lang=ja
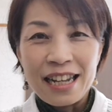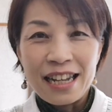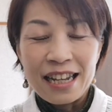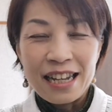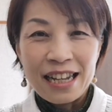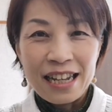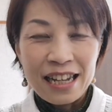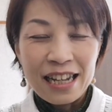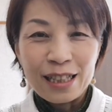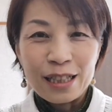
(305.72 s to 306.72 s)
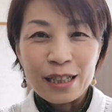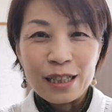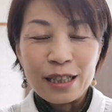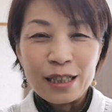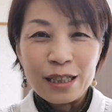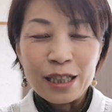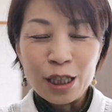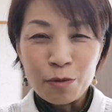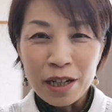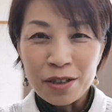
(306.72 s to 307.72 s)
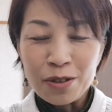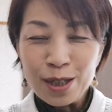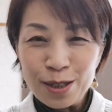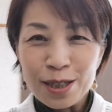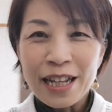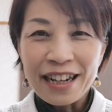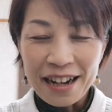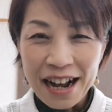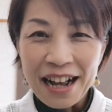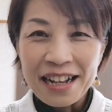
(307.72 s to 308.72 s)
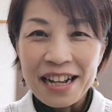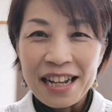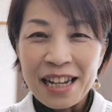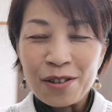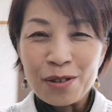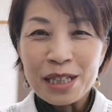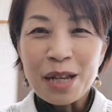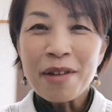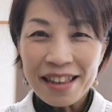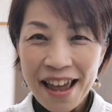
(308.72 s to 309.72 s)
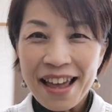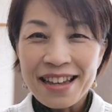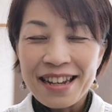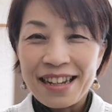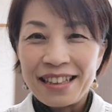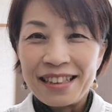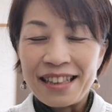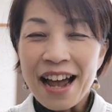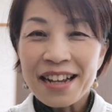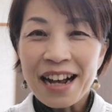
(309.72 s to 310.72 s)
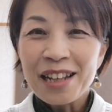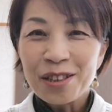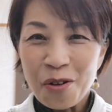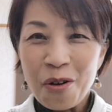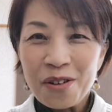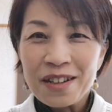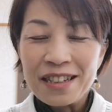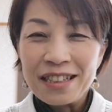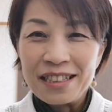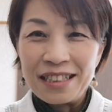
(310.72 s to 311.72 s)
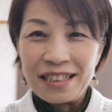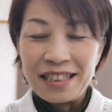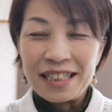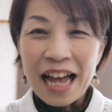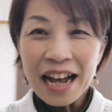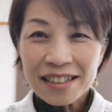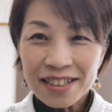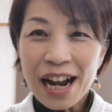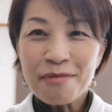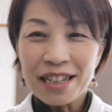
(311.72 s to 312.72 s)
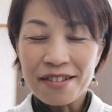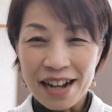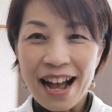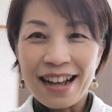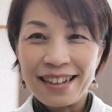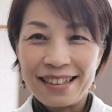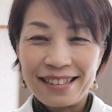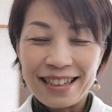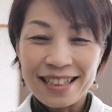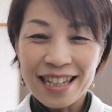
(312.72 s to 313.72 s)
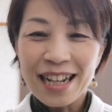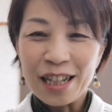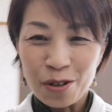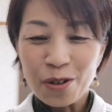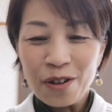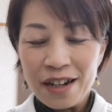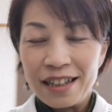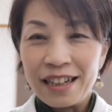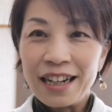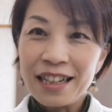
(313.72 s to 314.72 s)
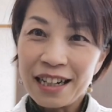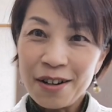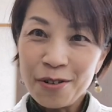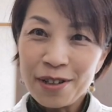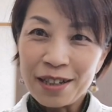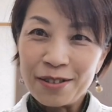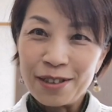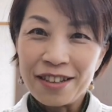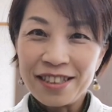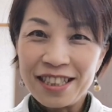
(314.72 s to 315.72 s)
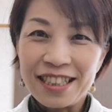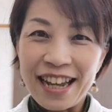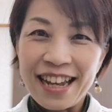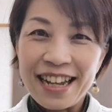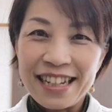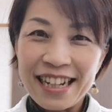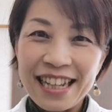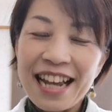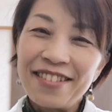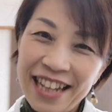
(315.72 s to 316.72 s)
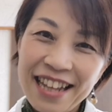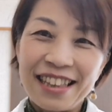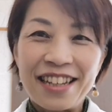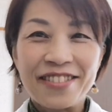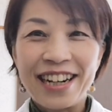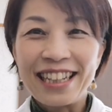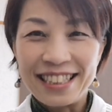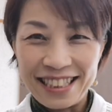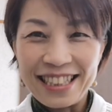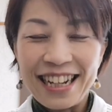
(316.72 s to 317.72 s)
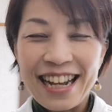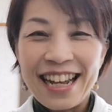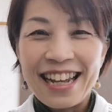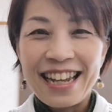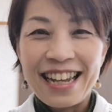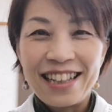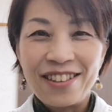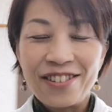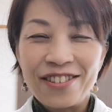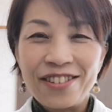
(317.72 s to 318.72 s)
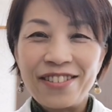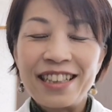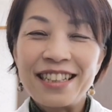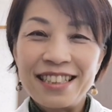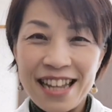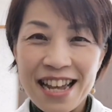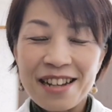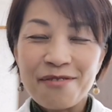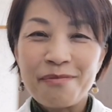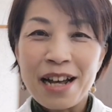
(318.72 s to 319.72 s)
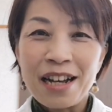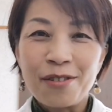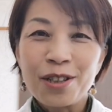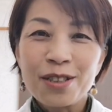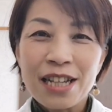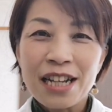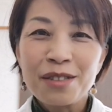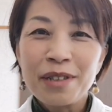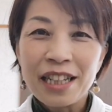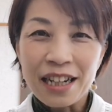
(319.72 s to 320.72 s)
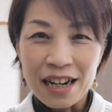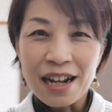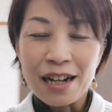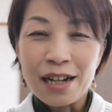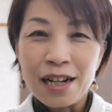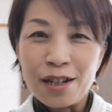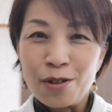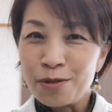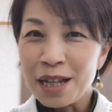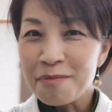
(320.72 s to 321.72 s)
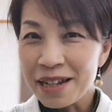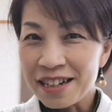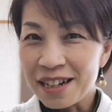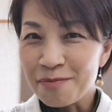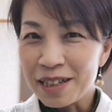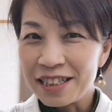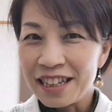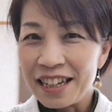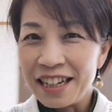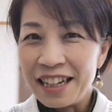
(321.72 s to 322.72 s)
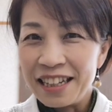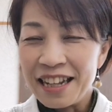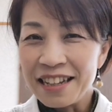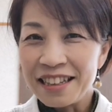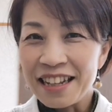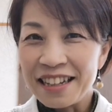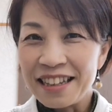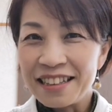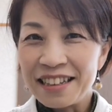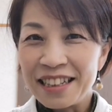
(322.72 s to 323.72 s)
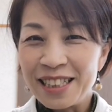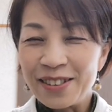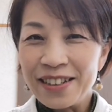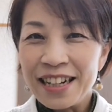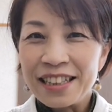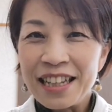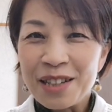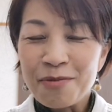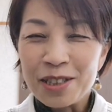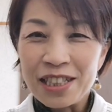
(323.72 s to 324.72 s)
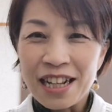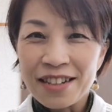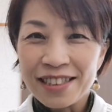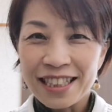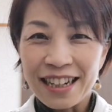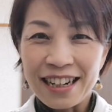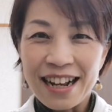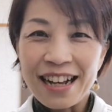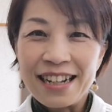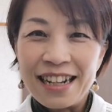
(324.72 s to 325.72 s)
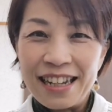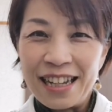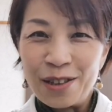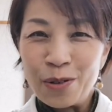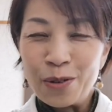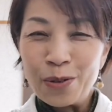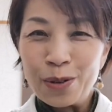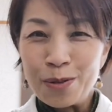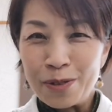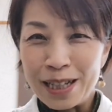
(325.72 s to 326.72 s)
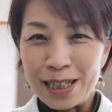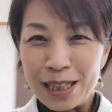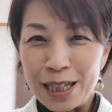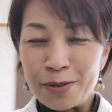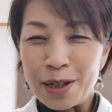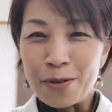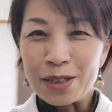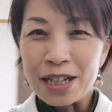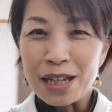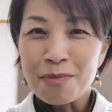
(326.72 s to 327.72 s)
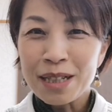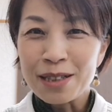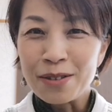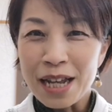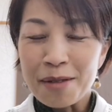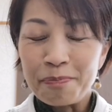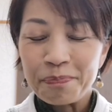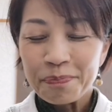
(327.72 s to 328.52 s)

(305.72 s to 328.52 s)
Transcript: えー、一番低い筒根から、えーと、せめて大官の3くらいまでは出せないとなかなか音楽を楽しんでいけないよねっていうお話、えーと私ね、まあ、お教室始めてから6年目になりますなんて大胆なんでしょう。できもしないうちから、えっ、ー、と、お友達に笛を教えていますので、